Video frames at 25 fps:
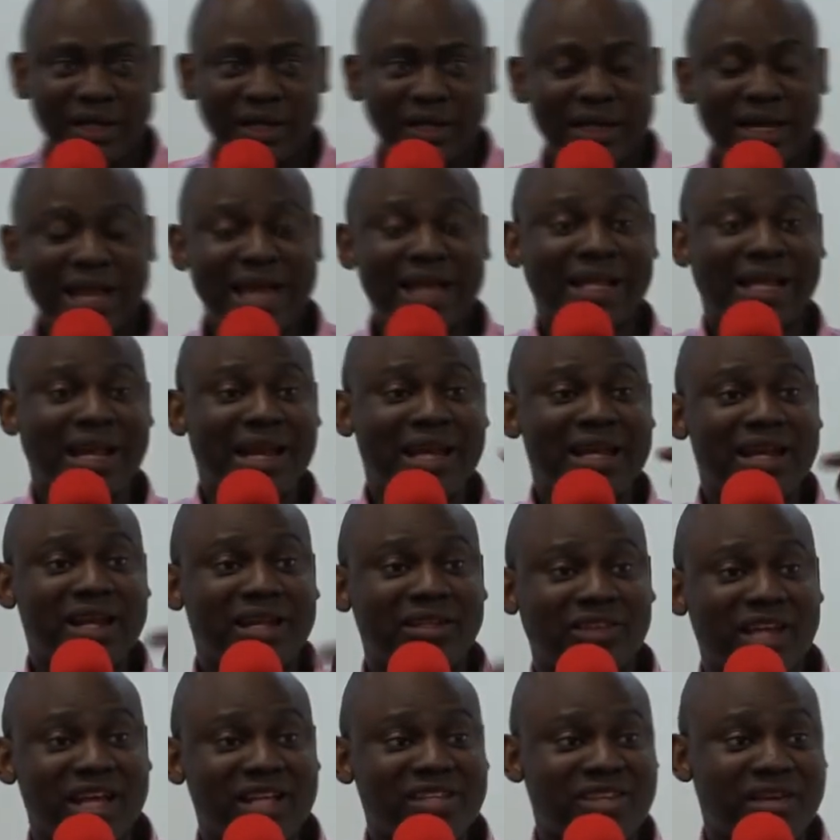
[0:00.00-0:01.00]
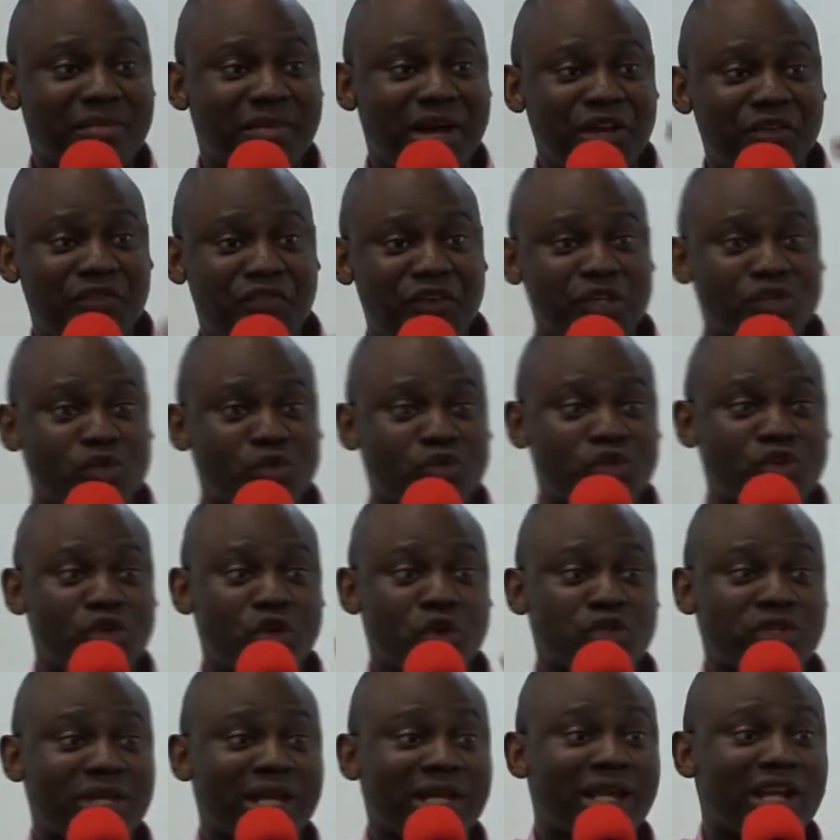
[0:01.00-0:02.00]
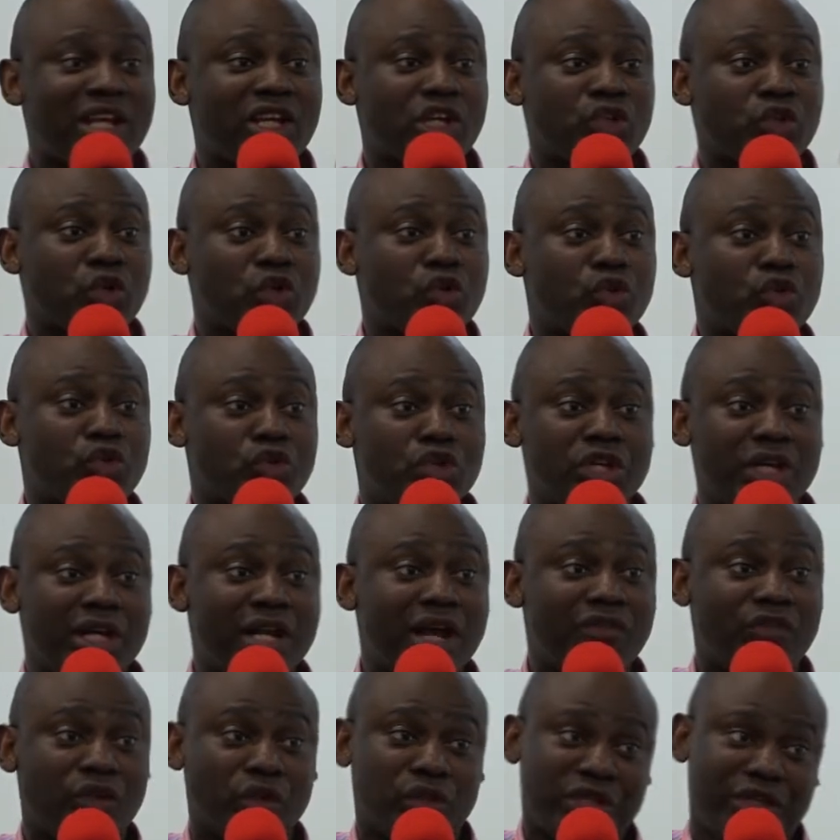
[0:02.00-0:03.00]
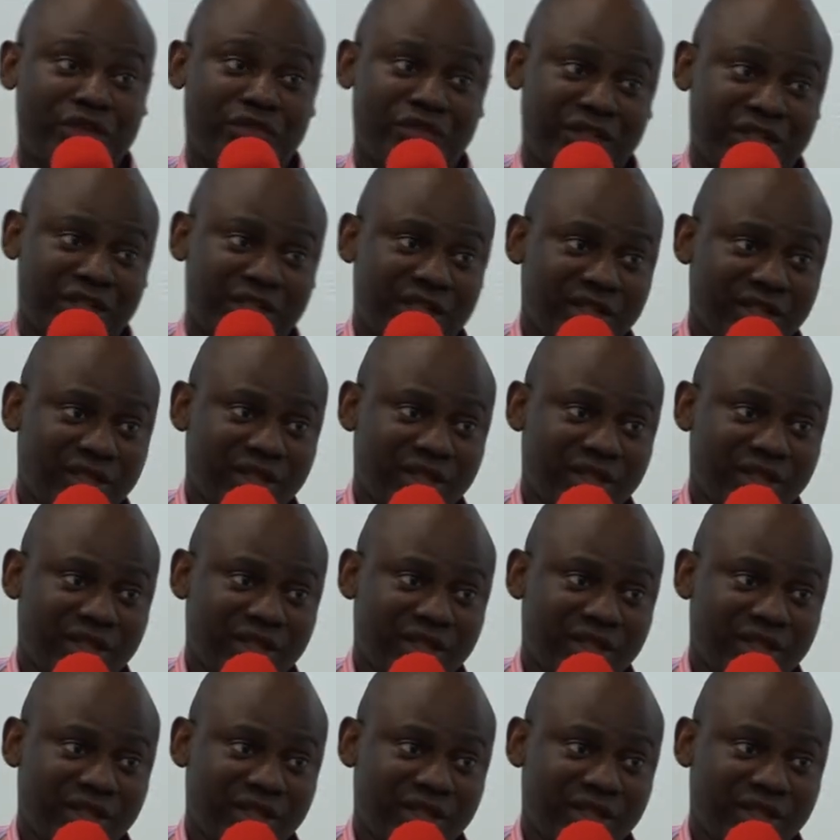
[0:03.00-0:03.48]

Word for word: l'incrédulité se manifeste aussi lorsque quelque chose dur dans votre vie.